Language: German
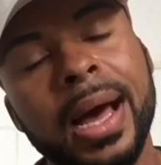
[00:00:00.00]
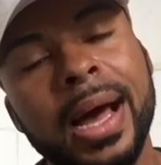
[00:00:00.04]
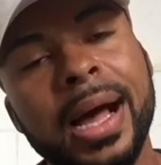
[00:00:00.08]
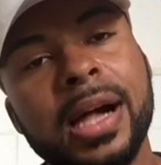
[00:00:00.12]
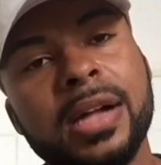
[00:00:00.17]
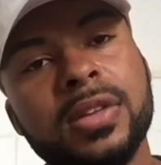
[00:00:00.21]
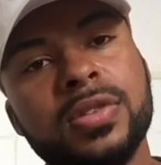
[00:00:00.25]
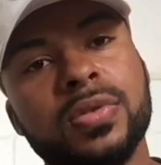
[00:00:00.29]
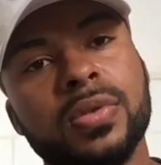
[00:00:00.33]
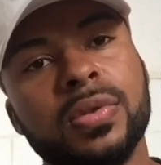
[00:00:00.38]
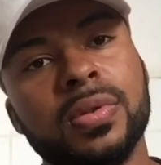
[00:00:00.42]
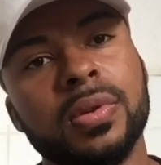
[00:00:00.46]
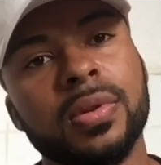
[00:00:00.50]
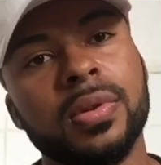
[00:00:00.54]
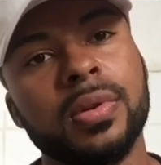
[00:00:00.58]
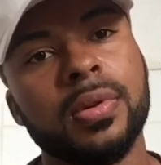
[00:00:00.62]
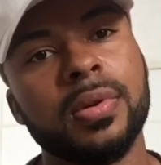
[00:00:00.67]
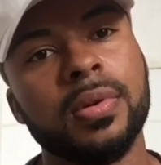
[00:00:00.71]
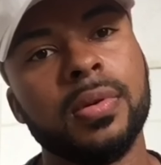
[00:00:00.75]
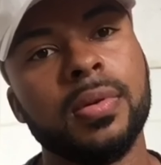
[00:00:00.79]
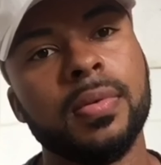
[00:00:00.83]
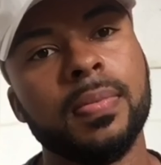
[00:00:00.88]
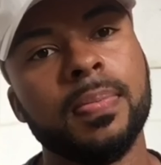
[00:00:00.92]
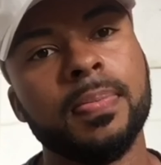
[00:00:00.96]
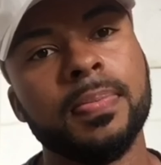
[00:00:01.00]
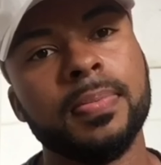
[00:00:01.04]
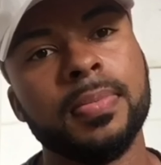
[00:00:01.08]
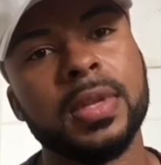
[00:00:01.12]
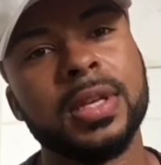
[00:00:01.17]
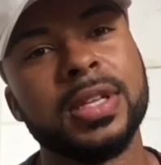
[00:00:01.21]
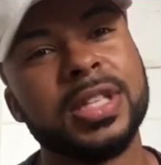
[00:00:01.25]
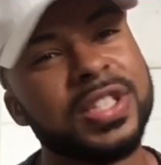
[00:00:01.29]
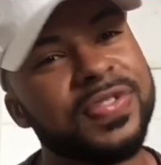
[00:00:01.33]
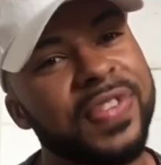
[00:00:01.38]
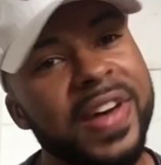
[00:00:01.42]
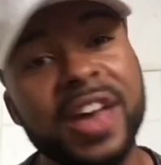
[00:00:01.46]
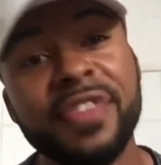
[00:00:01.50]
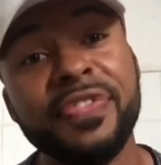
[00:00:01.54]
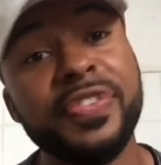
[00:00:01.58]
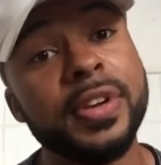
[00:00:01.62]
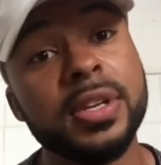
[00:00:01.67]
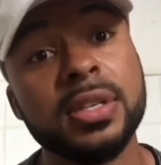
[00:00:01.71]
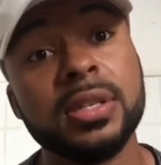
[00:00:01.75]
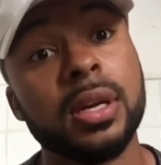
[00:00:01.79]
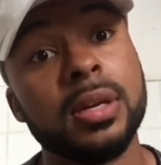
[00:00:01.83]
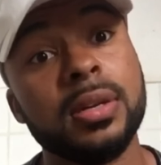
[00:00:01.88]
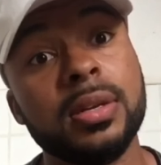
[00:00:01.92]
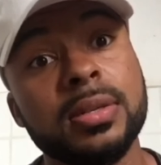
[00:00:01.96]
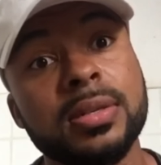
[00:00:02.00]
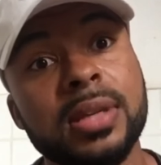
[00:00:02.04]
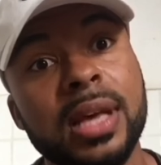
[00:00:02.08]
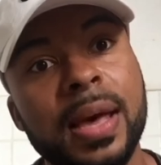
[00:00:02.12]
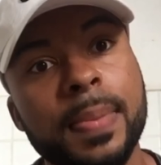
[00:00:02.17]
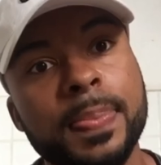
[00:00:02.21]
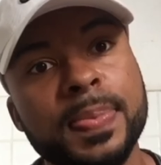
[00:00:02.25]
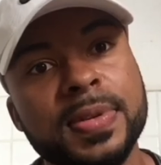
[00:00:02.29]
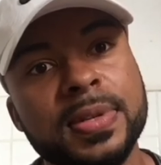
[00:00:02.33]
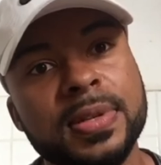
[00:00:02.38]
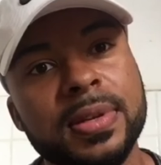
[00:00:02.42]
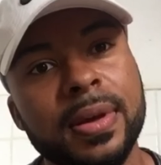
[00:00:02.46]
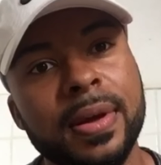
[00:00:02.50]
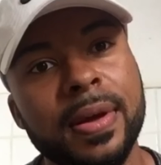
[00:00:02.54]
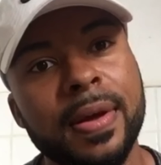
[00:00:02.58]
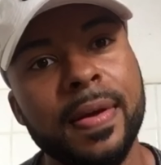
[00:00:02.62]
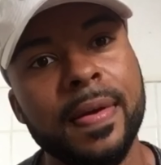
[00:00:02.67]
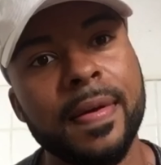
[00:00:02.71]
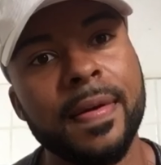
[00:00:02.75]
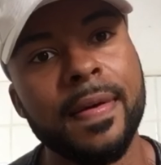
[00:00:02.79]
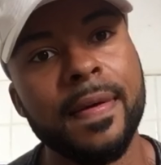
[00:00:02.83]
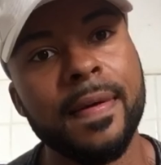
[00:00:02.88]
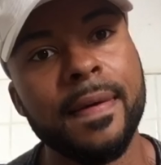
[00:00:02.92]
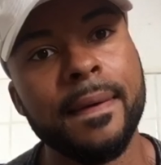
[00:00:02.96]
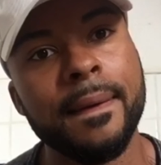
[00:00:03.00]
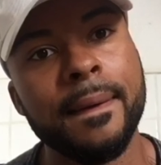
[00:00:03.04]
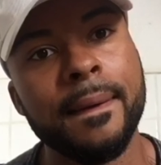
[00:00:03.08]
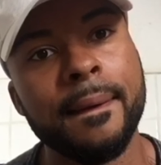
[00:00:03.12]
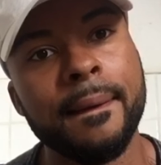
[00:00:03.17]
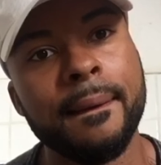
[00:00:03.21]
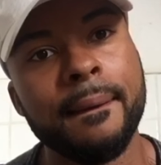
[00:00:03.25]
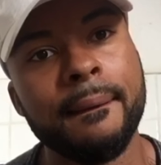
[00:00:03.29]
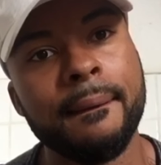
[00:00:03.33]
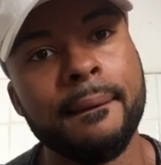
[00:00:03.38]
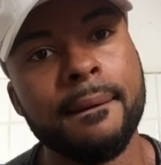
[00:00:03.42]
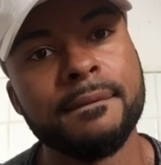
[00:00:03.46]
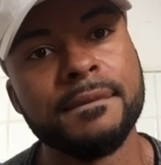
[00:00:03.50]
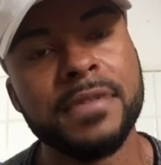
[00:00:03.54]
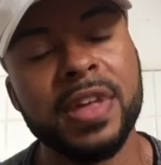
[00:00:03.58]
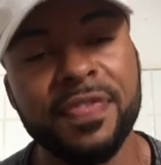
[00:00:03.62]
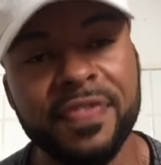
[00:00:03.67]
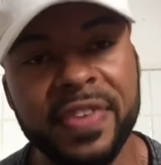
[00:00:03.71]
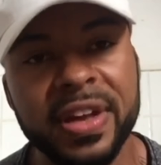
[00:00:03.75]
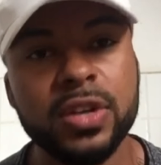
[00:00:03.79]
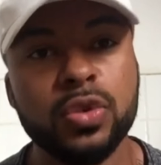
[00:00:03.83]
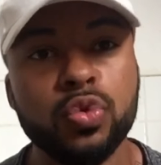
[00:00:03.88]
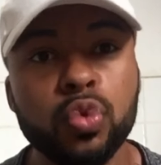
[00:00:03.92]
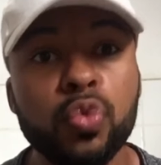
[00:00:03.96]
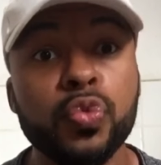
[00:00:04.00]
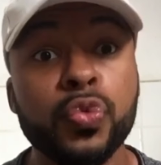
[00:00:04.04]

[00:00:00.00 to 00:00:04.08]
Also, zweifle nicht an dir selbst. Weil wenn